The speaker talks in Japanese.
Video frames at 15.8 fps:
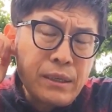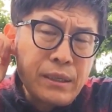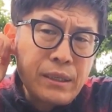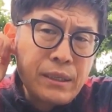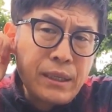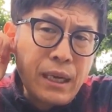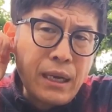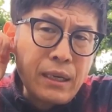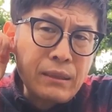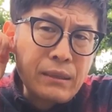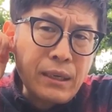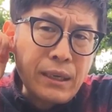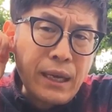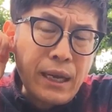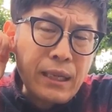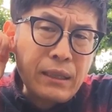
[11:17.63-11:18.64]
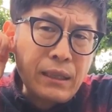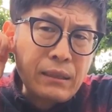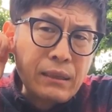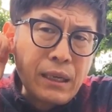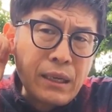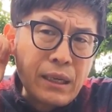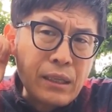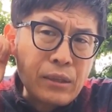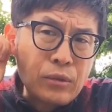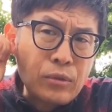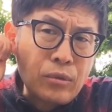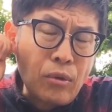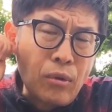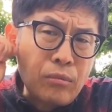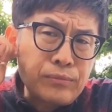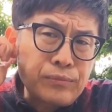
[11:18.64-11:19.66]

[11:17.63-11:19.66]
引っかかったんや、当たったんやと